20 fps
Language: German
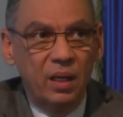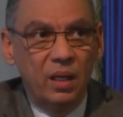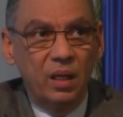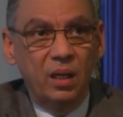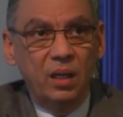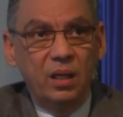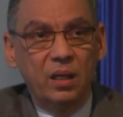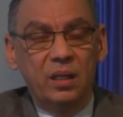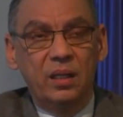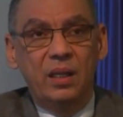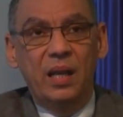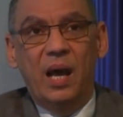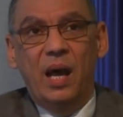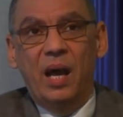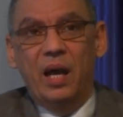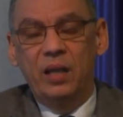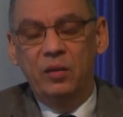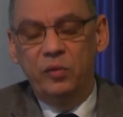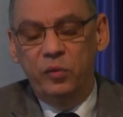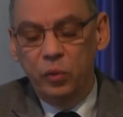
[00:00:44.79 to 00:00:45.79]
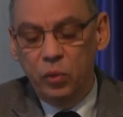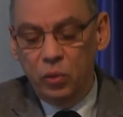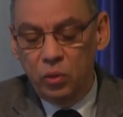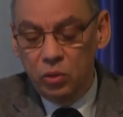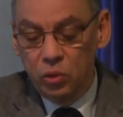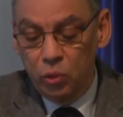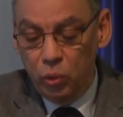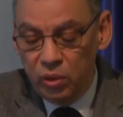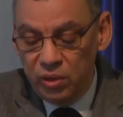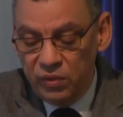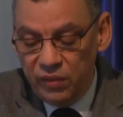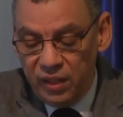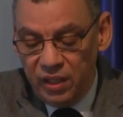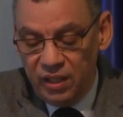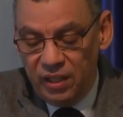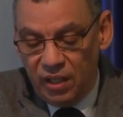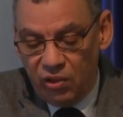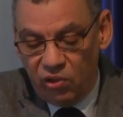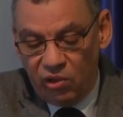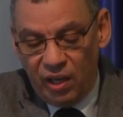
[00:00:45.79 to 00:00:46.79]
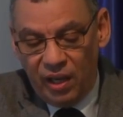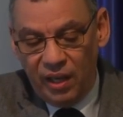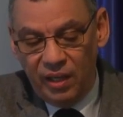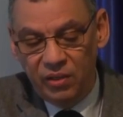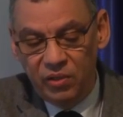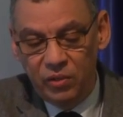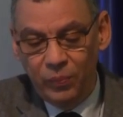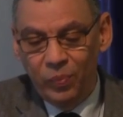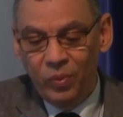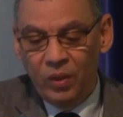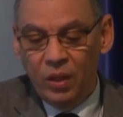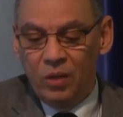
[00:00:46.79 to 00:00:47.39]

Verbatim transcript: äh, in der Einführung notwendig erscheint,